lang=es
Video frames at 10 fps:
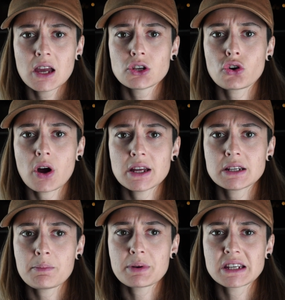Y yo a
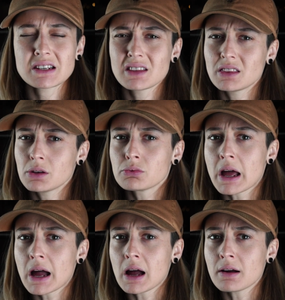ella empecé a sentir
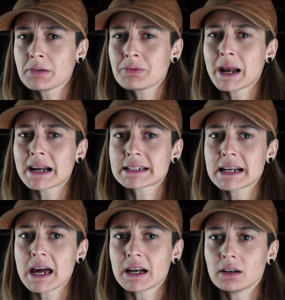una vibra
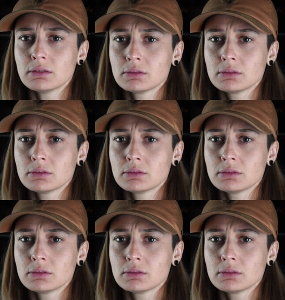rara.